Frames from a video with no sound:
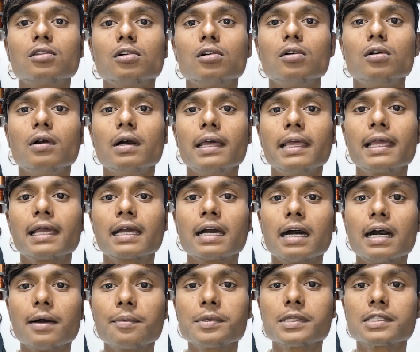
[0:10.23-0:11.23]
तो एक
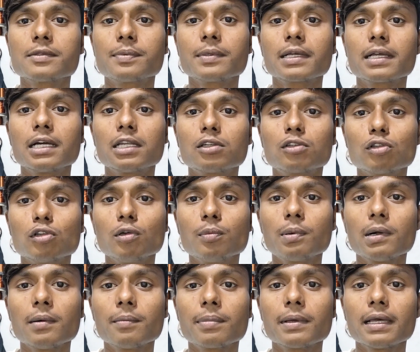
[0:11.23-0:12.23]
हाफ इंच का
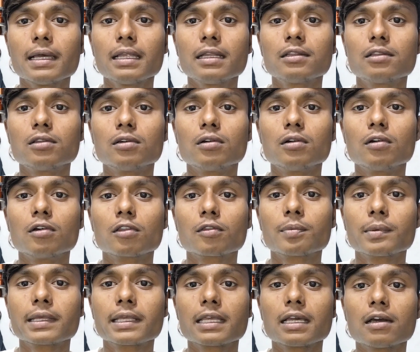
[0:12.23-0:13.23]
टुलू पंप है तो
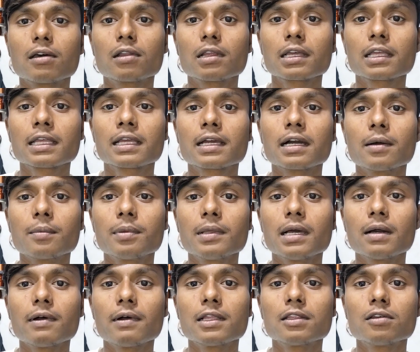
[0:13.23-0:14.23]
उसमें क्या हो रहा कि
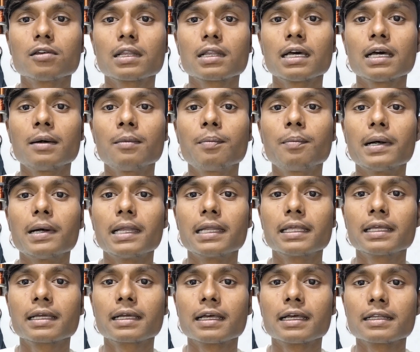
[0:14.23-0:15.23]
काफ़ी आवाज़ हो रहा हम
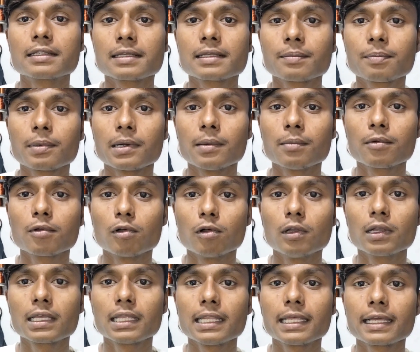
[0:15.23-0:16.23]
पार्टी के घर से पंप
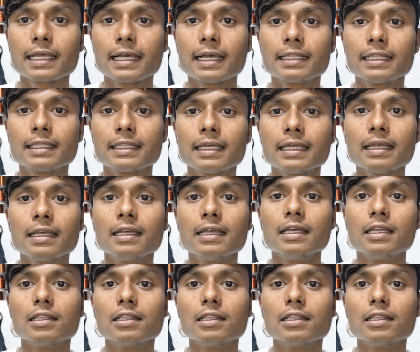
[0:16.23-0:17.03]
खोल के लेके आए थे